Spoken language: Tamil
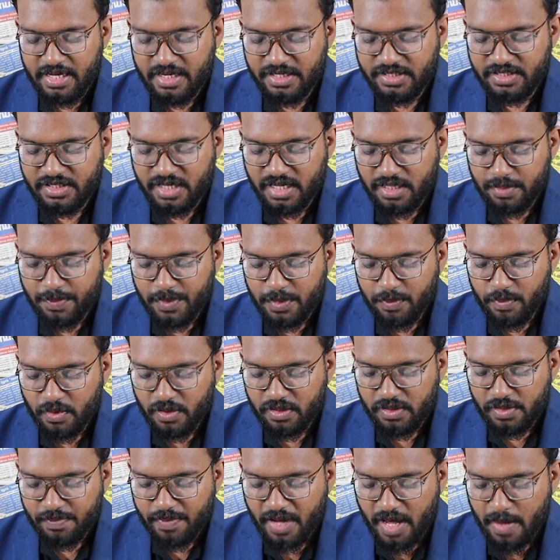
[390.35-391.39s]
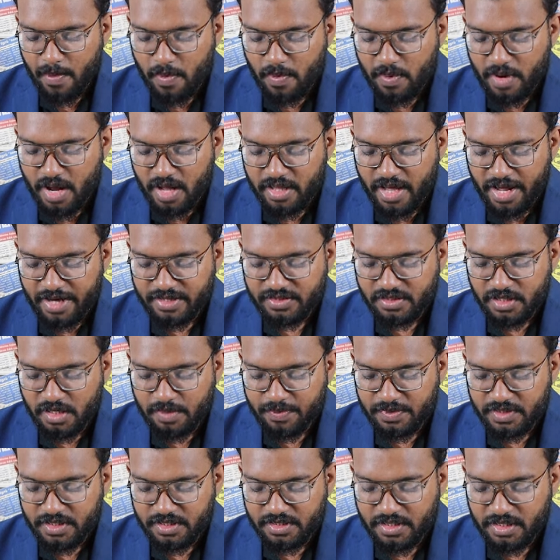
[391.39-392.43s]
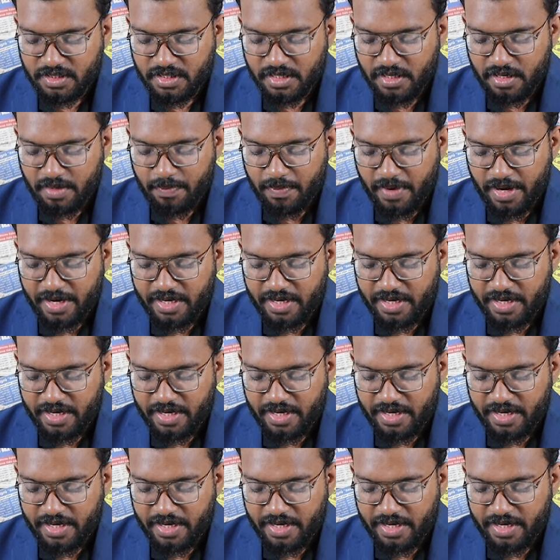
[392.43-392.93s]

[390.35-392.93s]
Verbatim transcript: இச்சந்திப்பின் போது பதிமூன்றாவது அரசியலமைப்பு திட்டத்தில்